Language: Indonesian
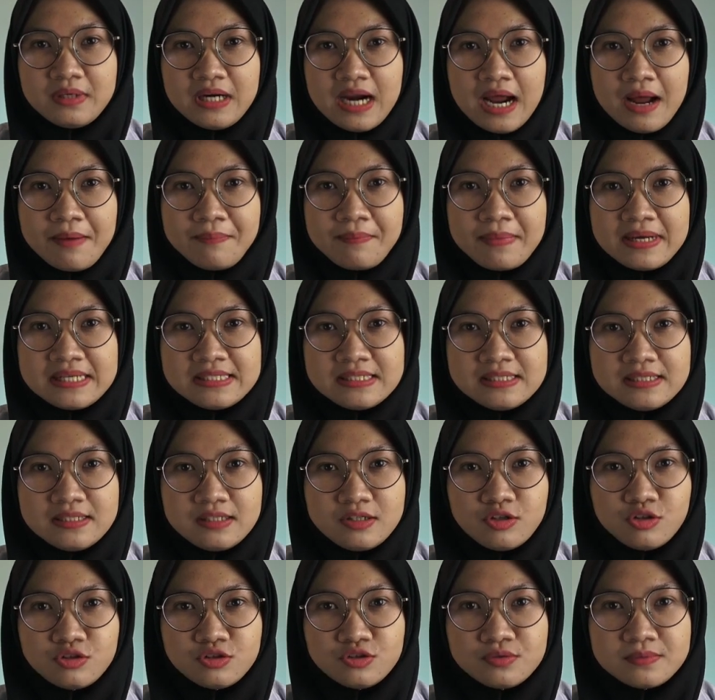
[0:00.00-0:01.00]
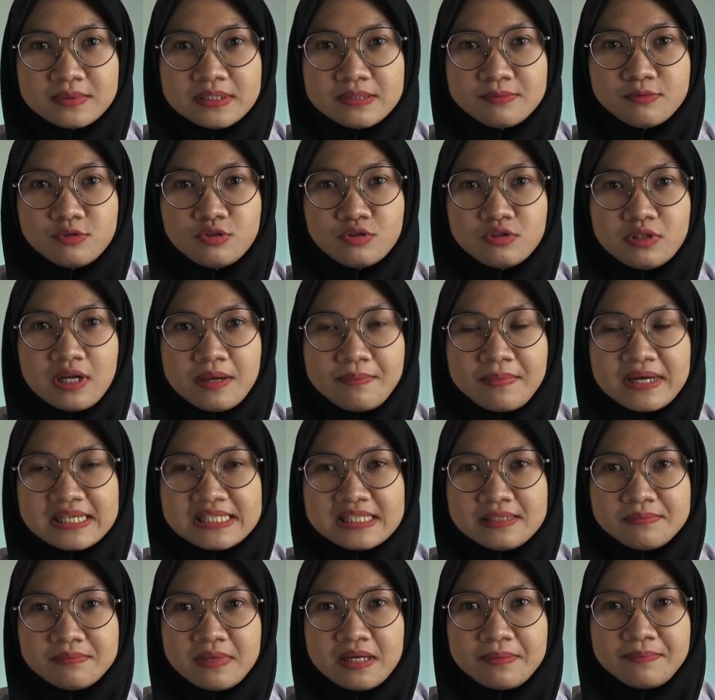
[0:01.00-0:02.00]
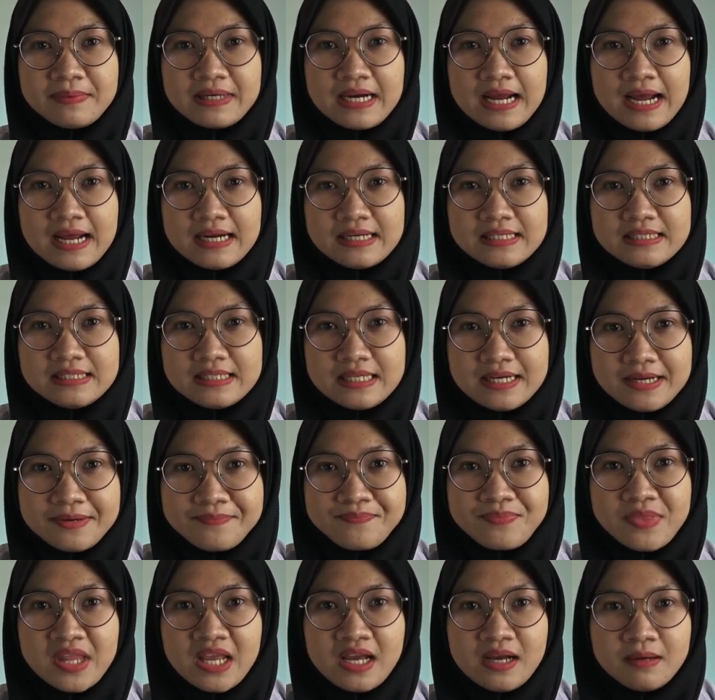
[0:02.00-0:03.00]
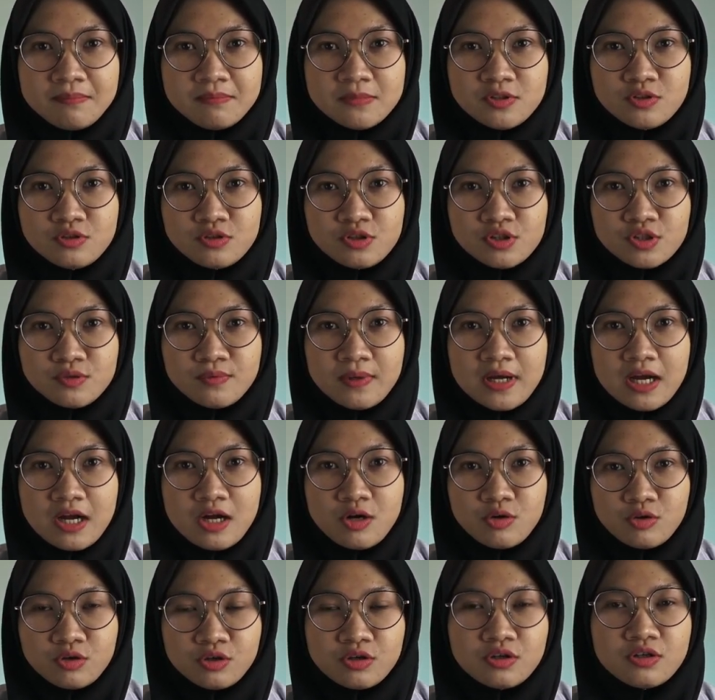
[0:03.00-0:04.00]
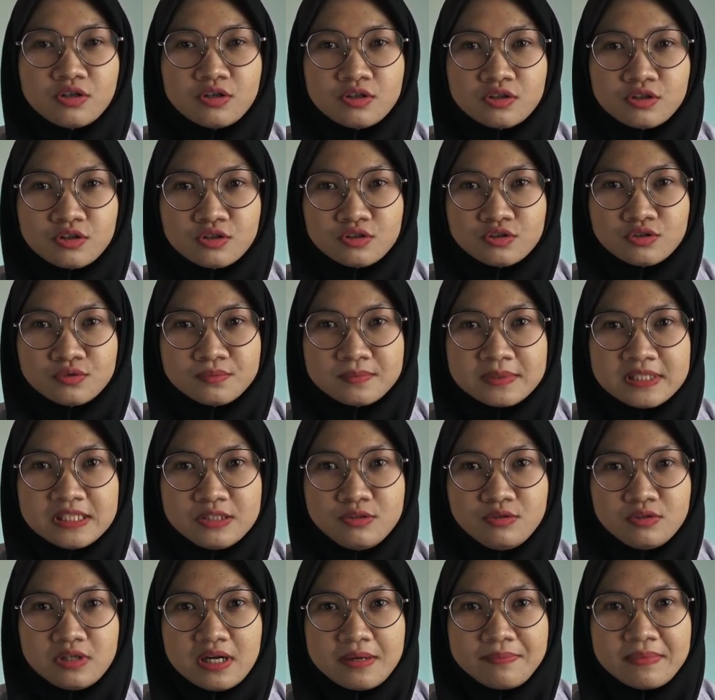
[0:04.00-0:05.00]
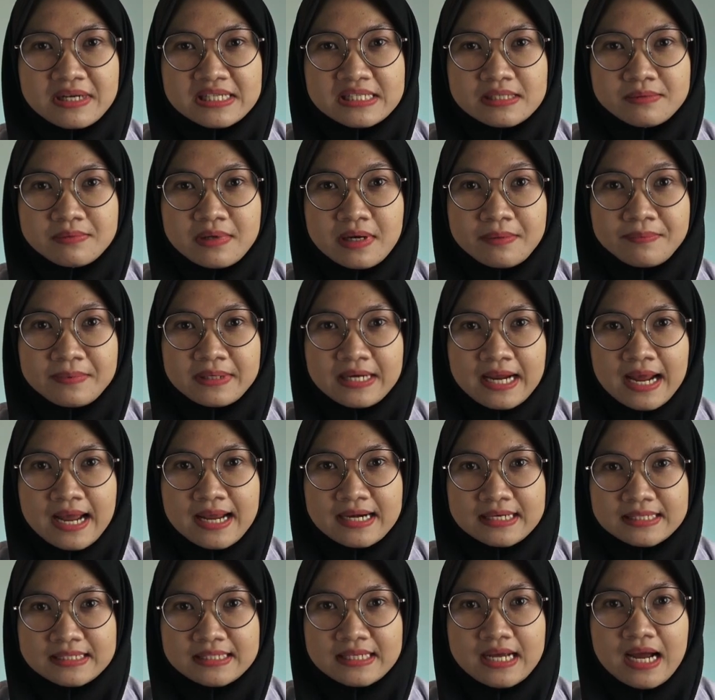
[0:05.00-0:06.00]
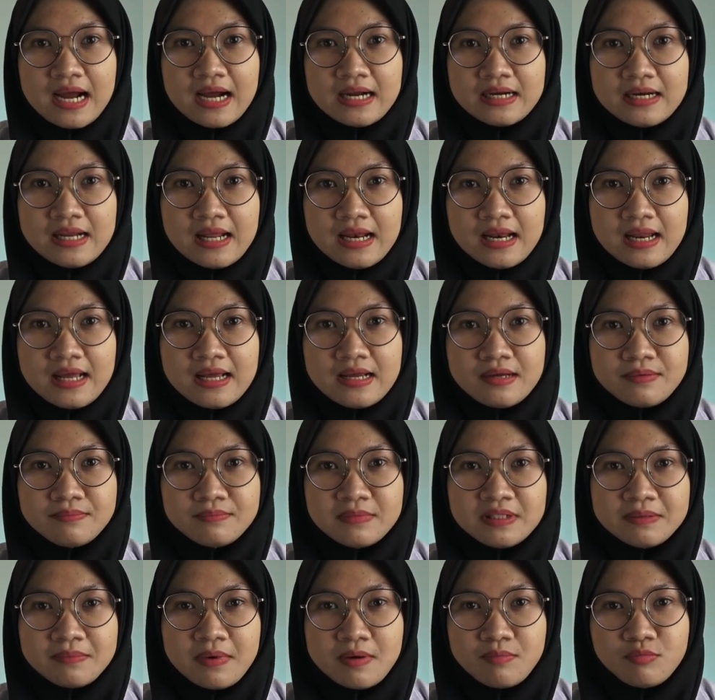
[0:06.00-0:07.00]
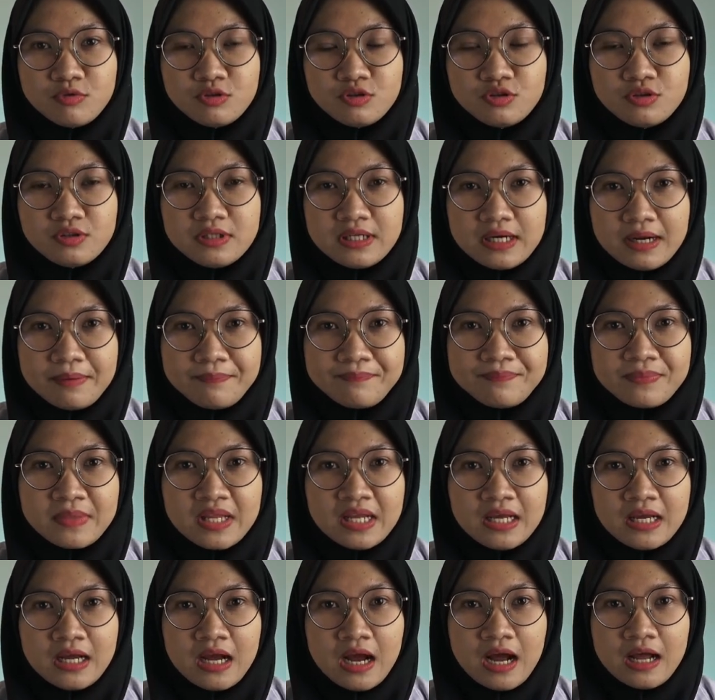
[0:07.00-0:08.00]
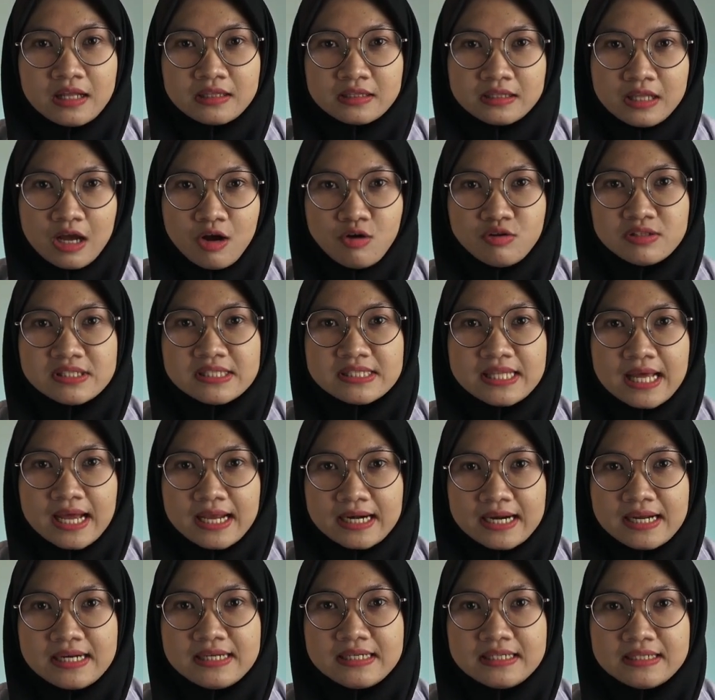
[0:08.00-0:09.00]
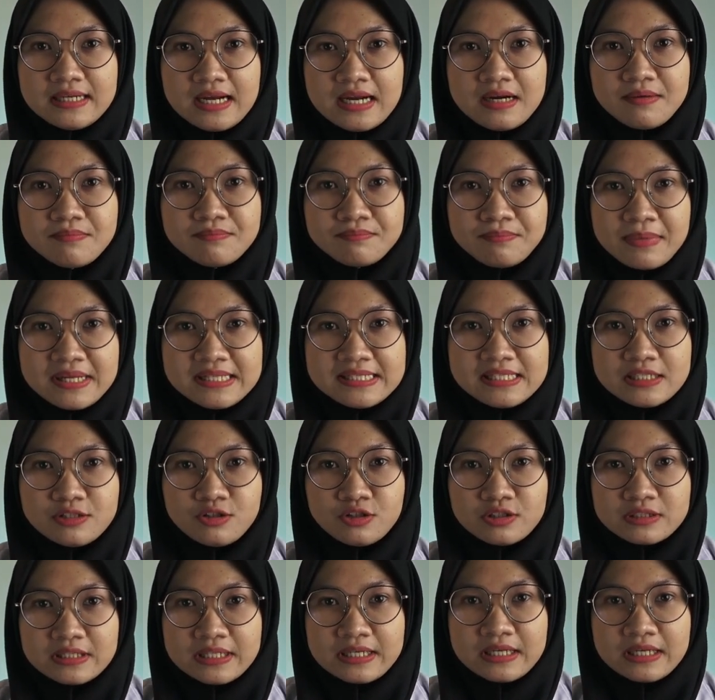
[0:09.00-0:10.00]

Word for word: berapa sih konsumsi gula maksimal perharinya? Menurut WHO, konsumsi gula maksimal per hari adalah 50 gram atau setara dengan 4 sendok